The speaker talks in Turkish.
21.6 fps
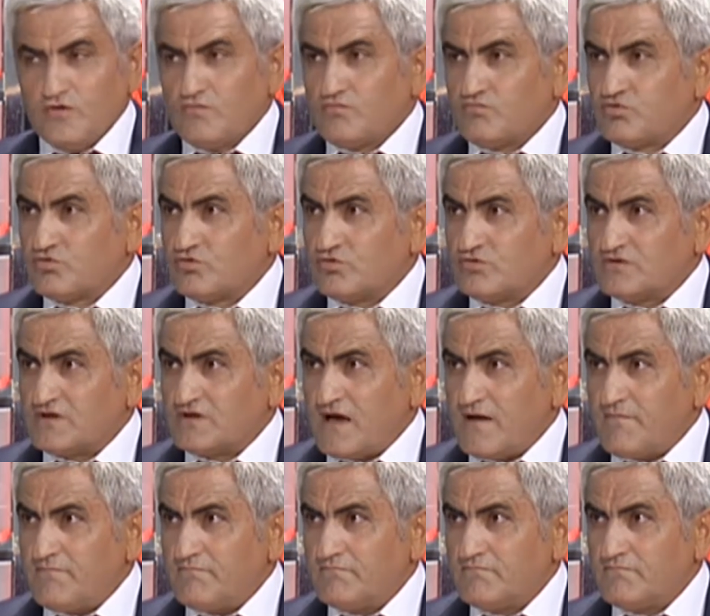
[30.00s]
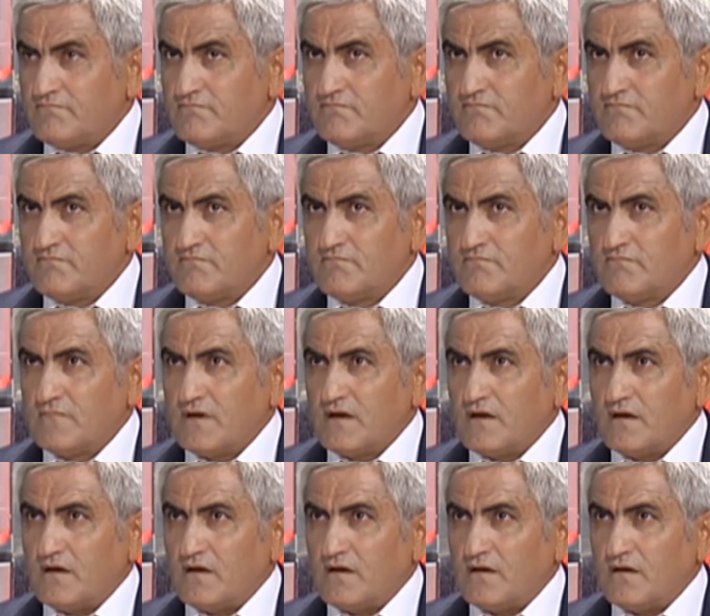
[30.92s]
Bunun tam
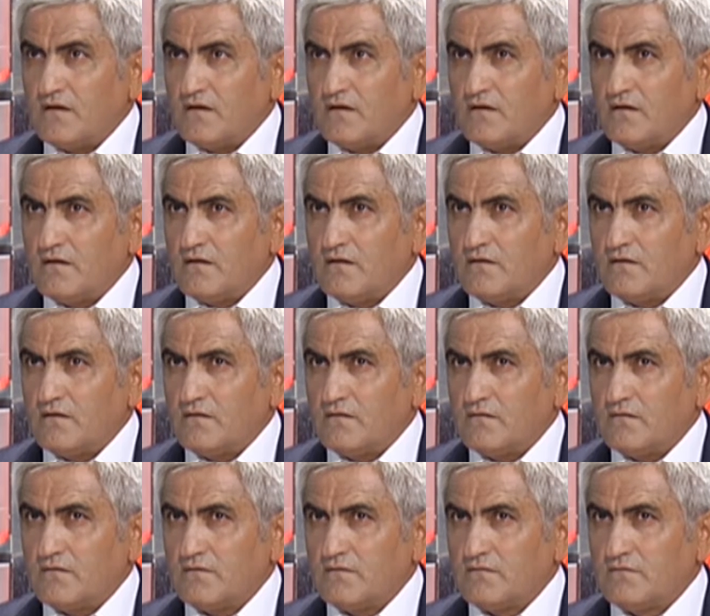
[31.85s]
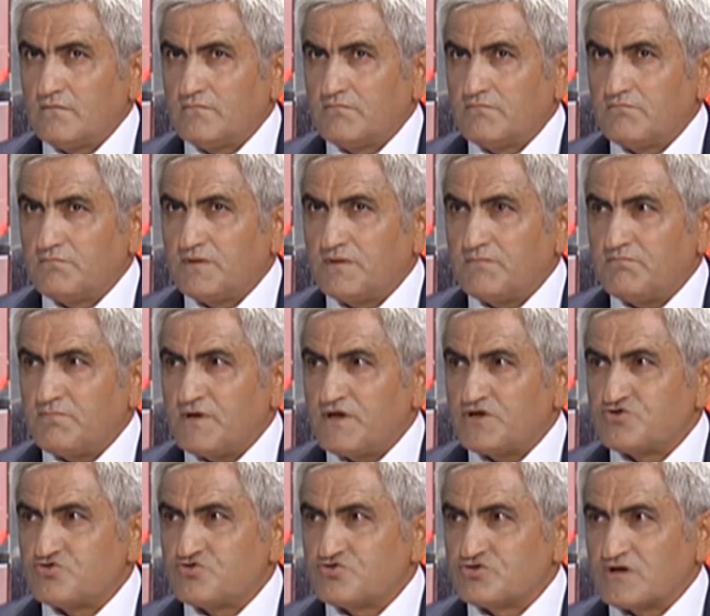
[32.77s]
e,
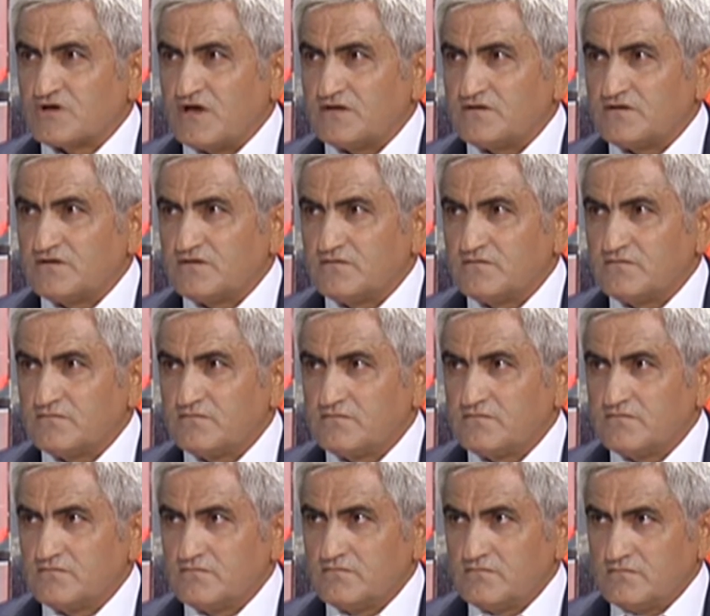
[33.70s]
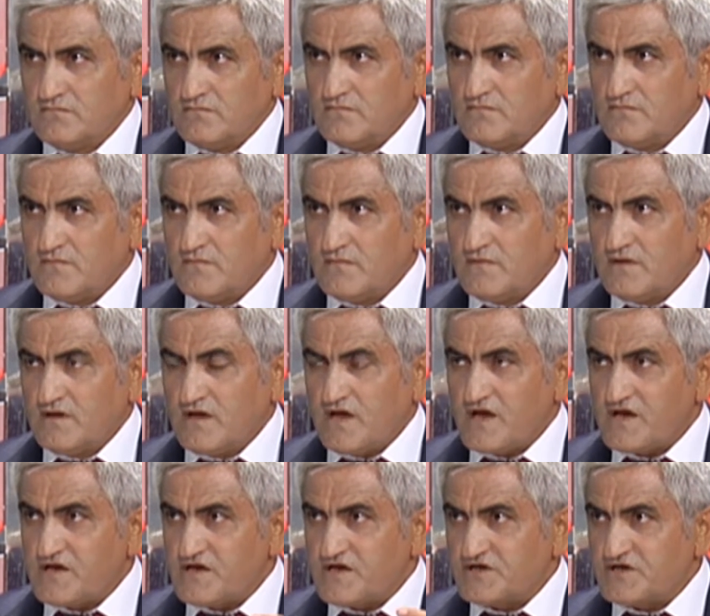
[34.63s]
1500 katı
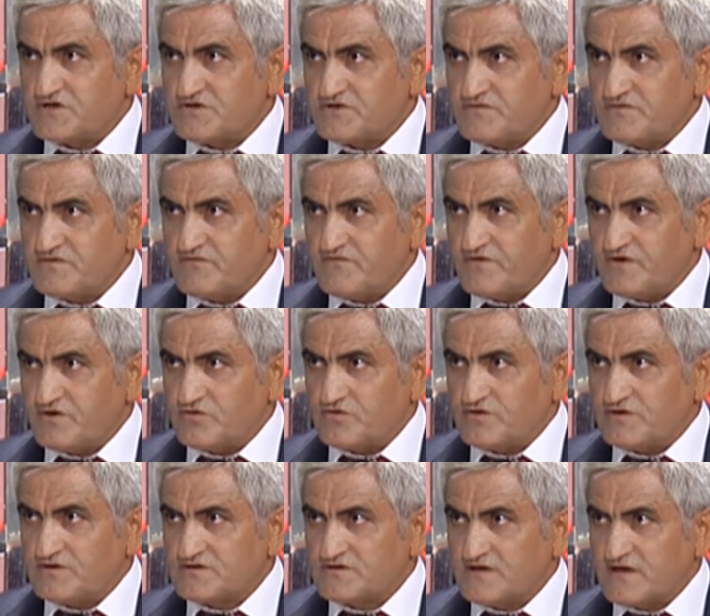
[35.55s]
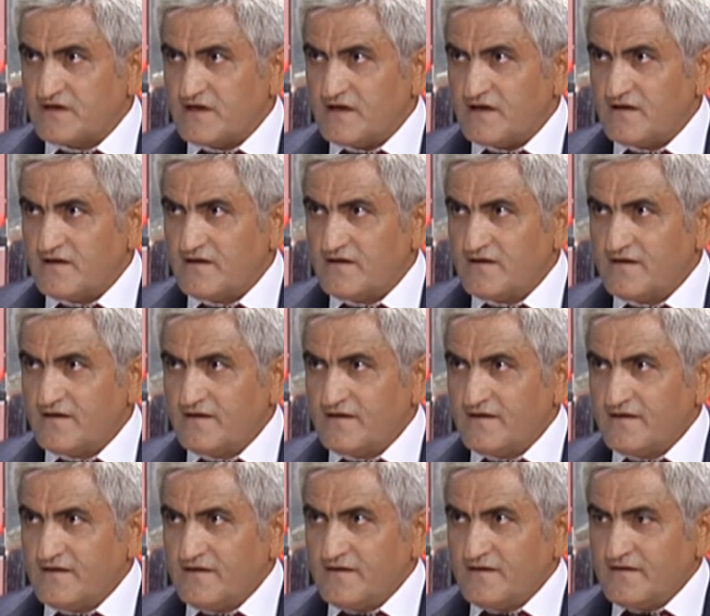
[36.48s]
enerji veriyor insana. Evet.
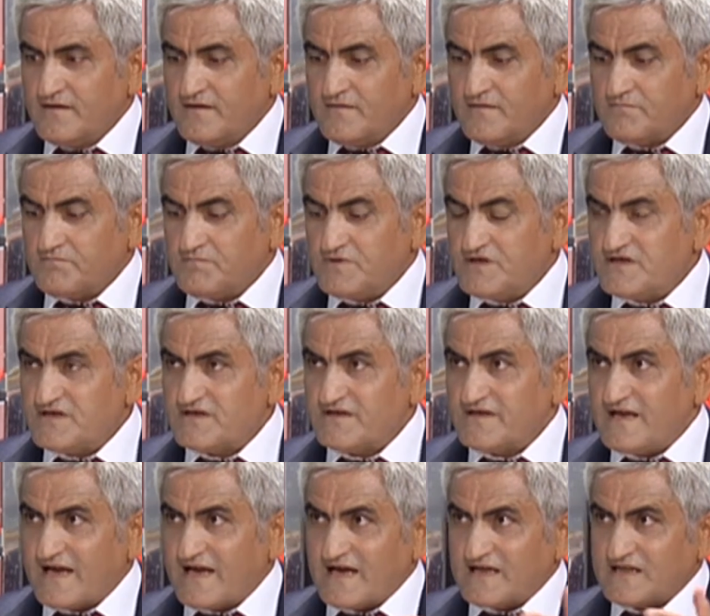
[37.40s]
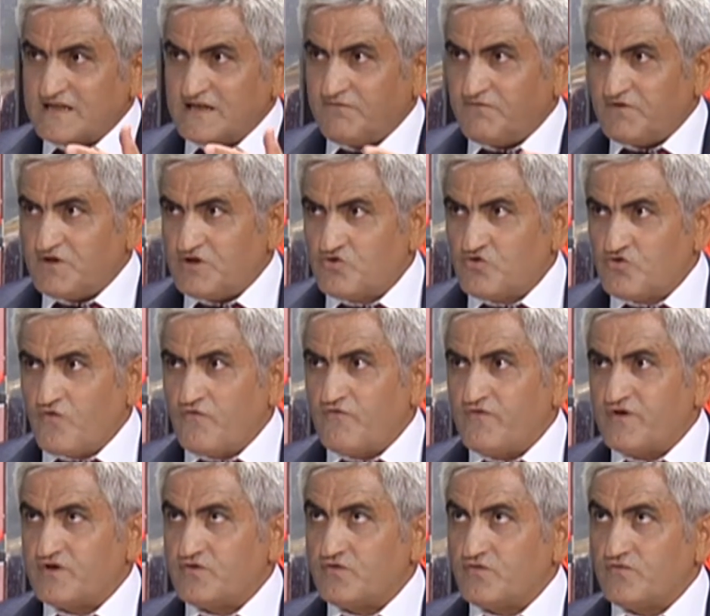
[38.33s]
Bir negatif iyon
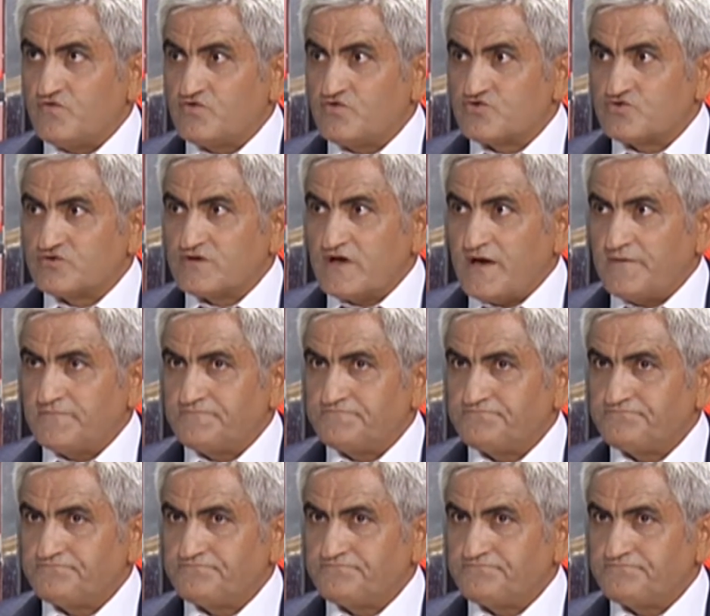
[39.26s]
veriyor vücuda.